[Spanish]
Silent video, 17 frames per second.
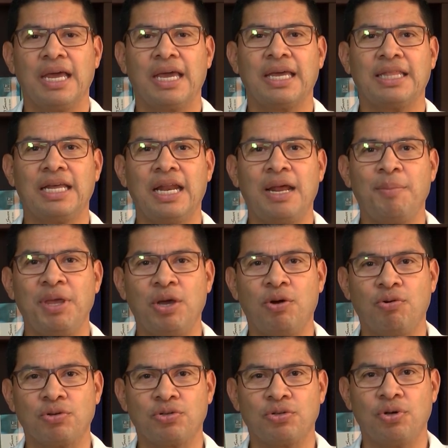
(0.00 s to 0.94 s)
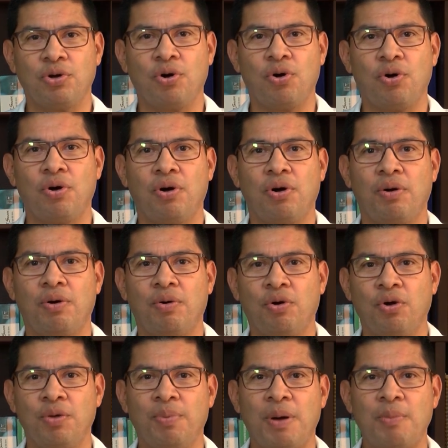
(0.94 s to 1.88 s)
¿Qué tal amigos?
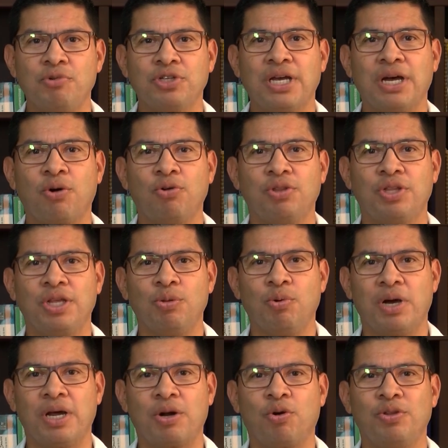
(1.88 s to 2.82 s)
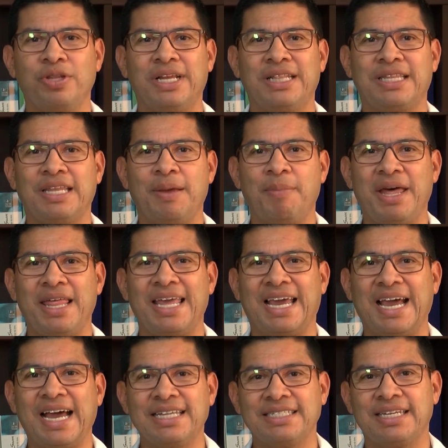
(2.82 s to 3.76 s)
Hoy vamos a continuar con el tema
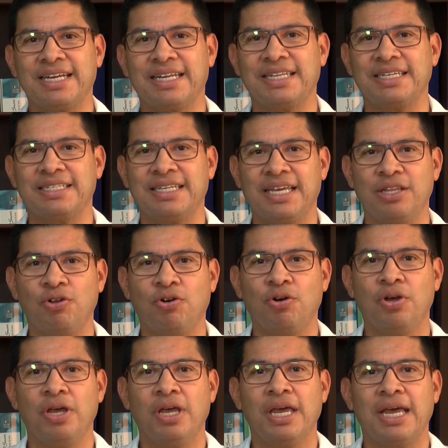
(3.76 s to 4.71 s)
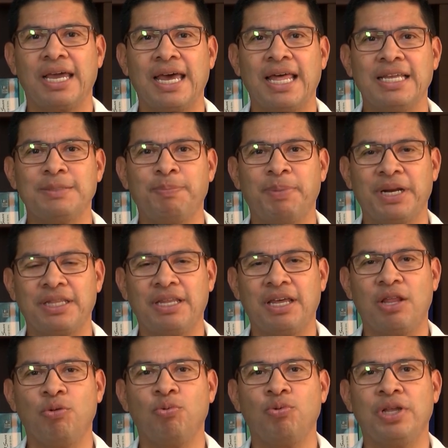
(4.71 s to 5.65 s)
de cáncer de seno que ha
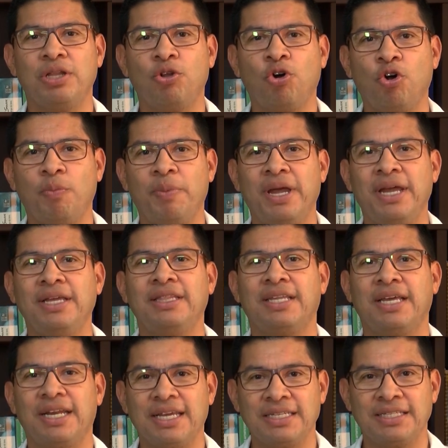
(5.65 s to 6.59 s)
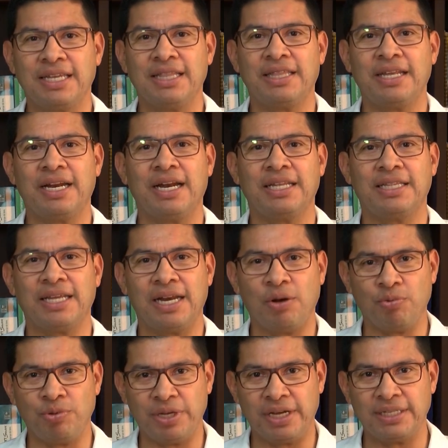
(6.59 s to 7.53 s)
despertado un enorme interés entre la
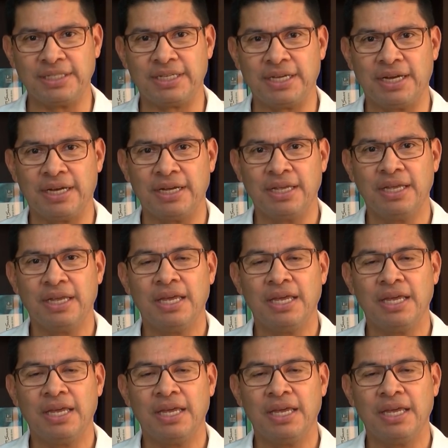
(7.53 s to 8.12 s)
teleaudiencia.